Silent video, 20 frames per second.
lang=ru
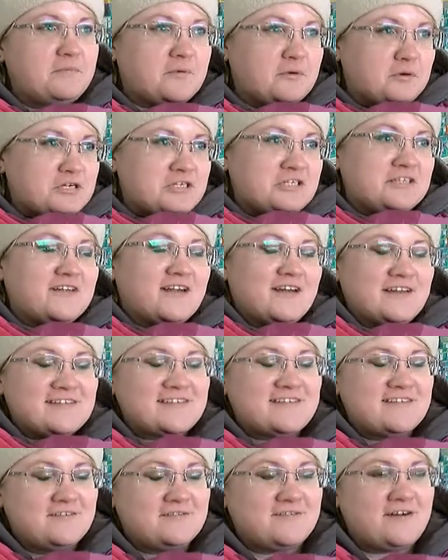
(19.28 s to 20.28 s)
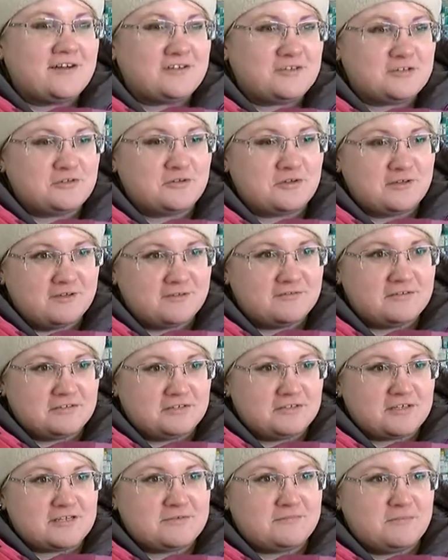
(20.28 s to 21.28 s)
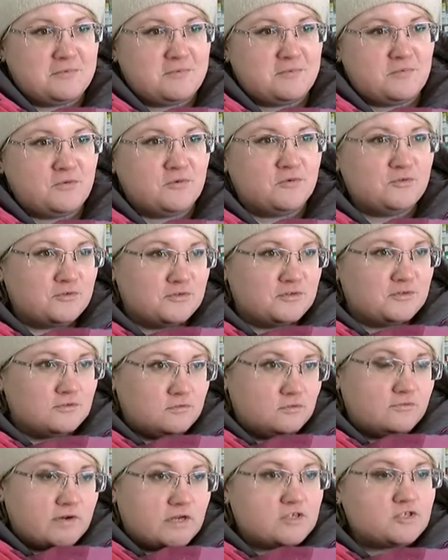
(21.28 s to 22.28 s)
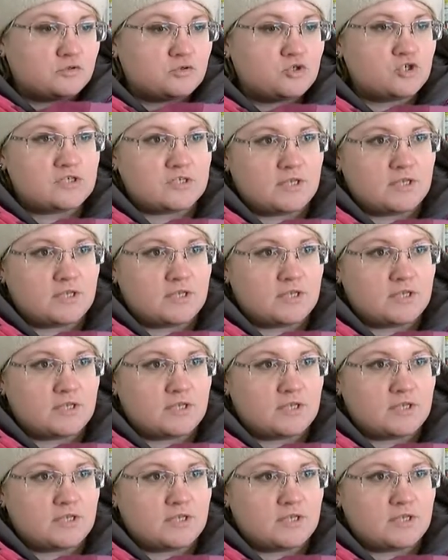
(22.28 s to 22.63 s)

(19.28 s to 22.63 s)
в прошлый раз, не факт, что они в этот раз помогут. Ну и врач лучше